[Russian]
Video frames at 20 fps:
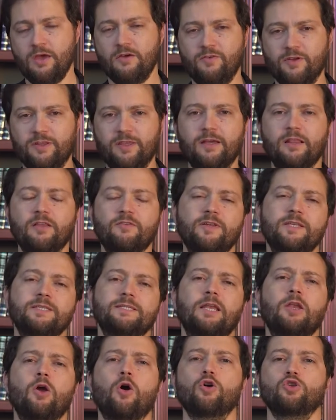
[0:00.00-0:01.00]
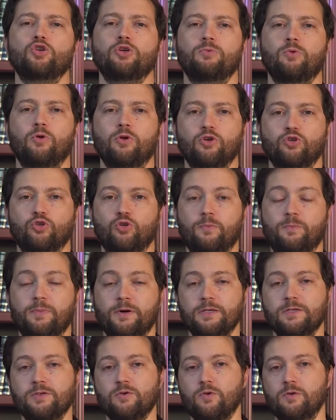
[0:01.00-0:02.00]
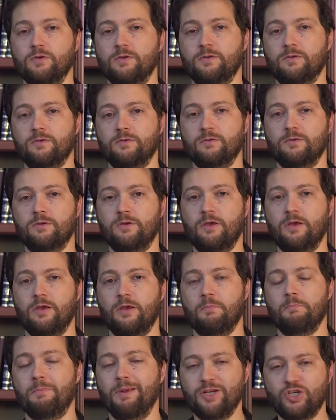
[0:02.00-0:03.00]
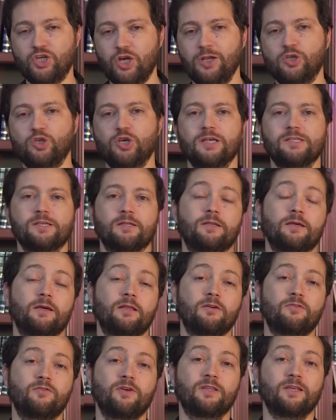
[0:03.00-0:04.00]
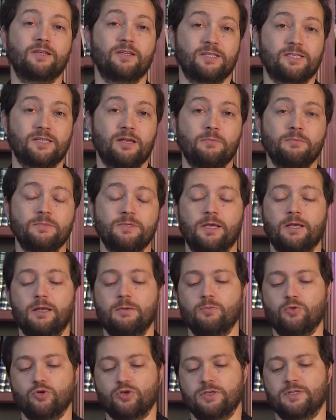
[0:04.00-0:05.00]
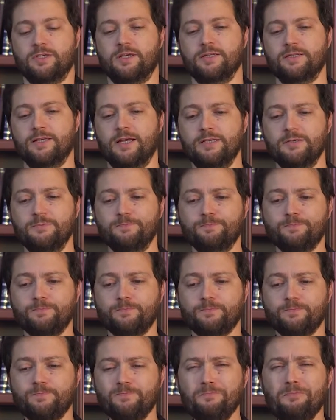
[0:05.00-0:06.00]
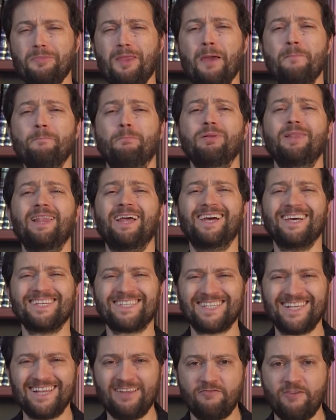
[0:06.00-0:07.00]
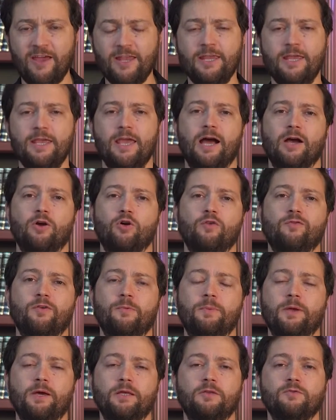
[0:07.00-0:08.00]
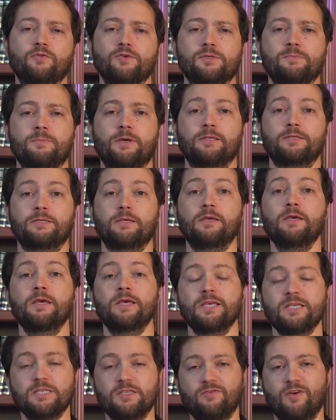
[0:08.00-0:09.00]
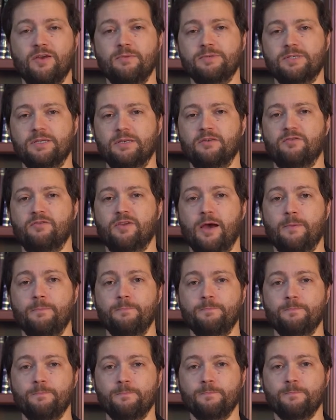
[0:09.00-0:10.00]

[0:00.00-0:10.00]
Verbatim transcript: В этой главе недели очень много что происходит – Большая часть этой главы, это на самом деле, можно сказать, благословение Якова перед его смертью своим сыновьям.